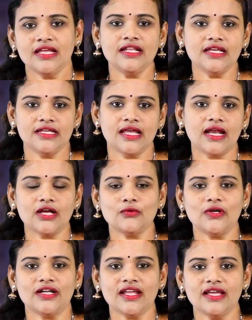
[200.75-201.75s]
ఇది
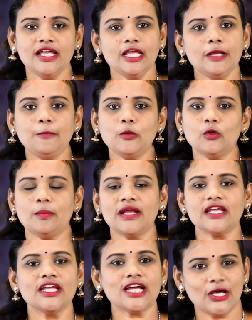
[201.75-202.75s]
ఎలాగూ అంటే ఇప్పుడు
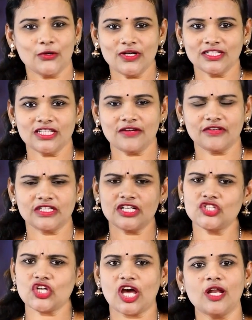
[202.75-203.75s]
మనకి కరోనా తర్వాత
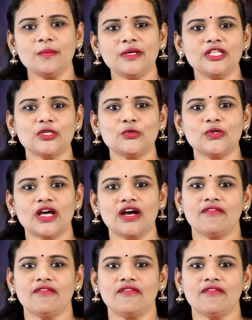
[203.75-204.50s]
చాలామంది కూడా